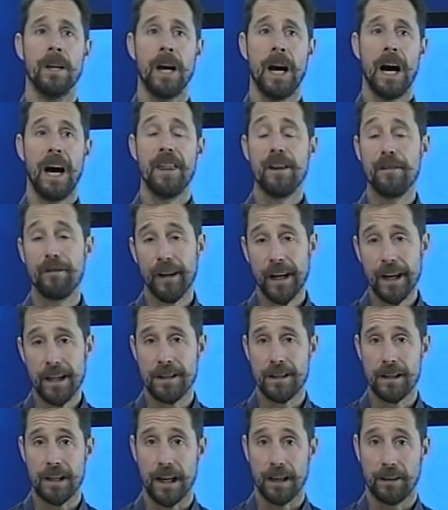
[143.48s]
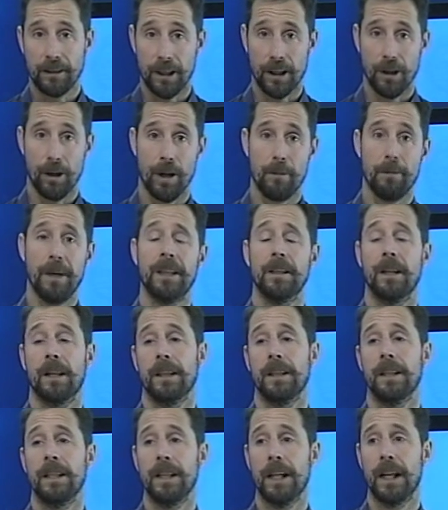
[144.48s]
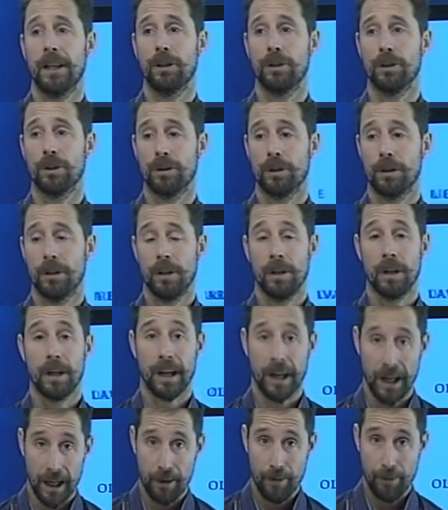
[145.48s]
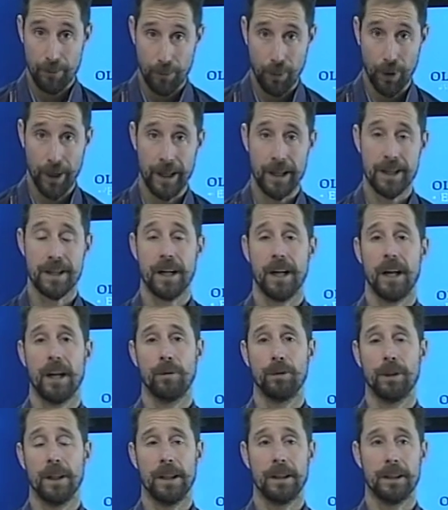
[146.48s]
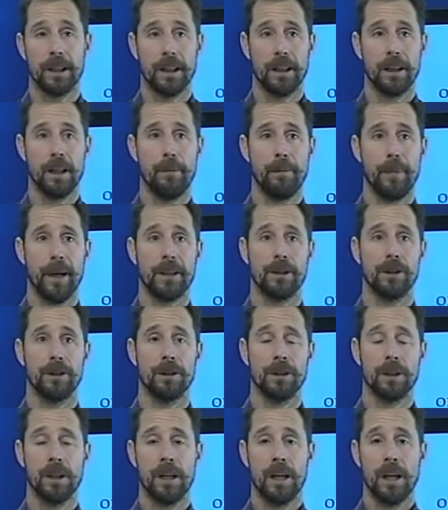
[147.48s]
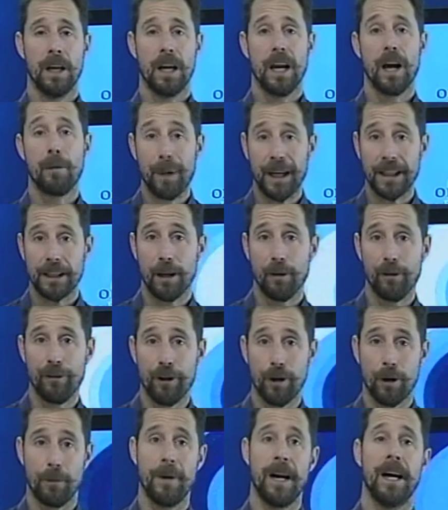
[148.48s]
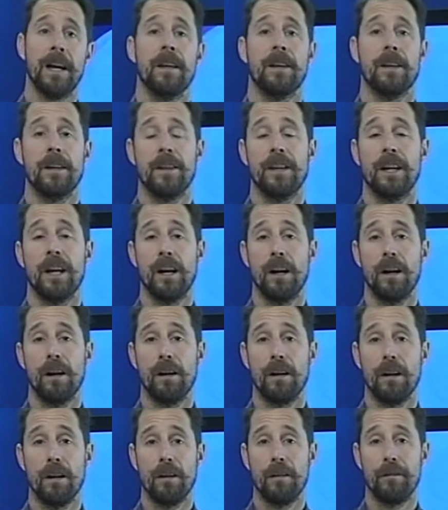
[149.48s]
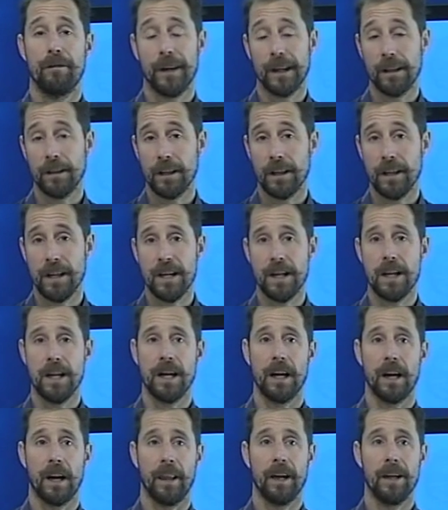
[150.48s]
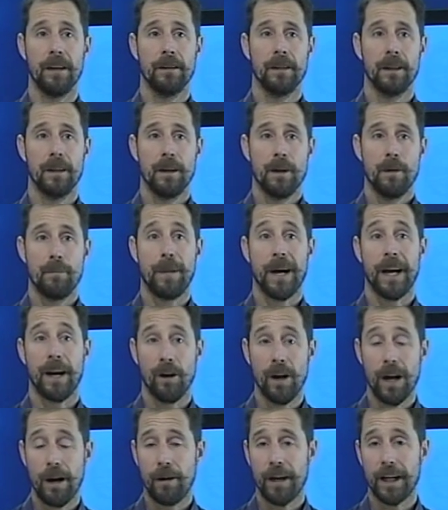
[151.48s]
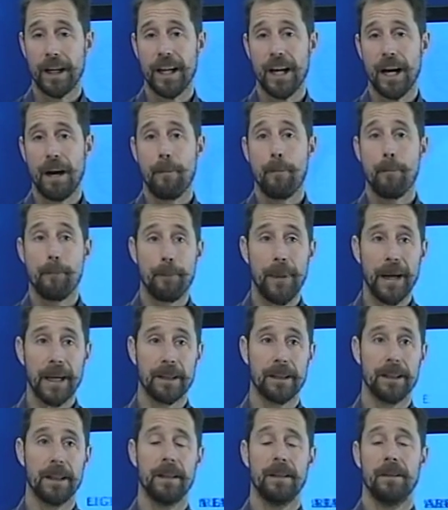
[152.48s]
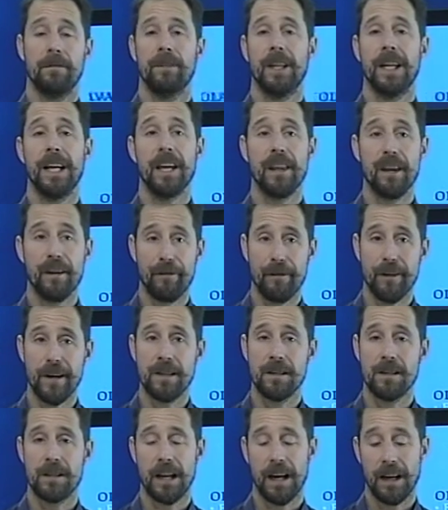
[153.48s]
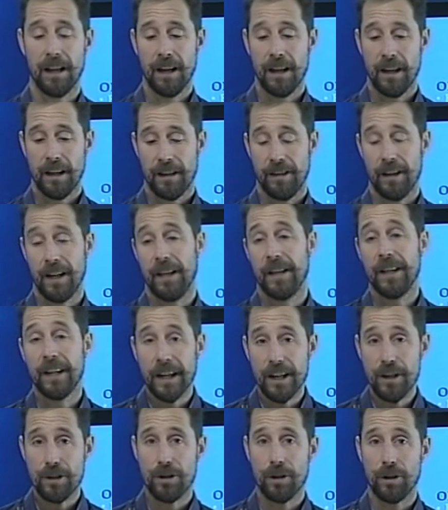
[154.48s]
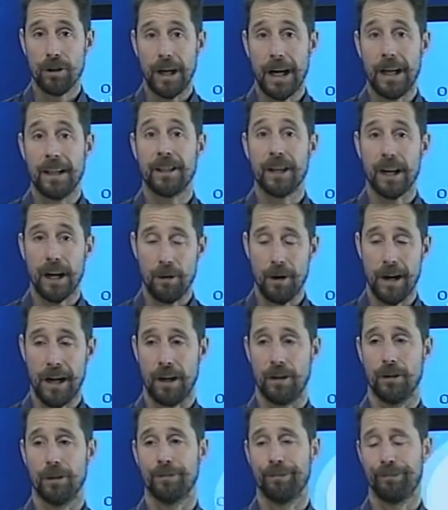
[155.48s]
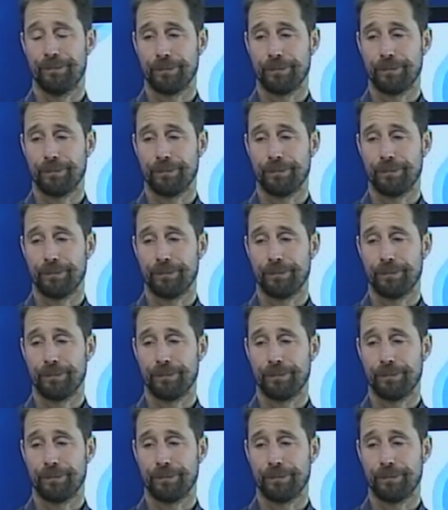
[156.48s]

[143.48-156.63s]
A diferencia de los demás candidatos que puedan llegar a utilizar este espacio, la plataforma del Frente de Izquierda para Olavarría parte de la defensa del derecho al trabajo.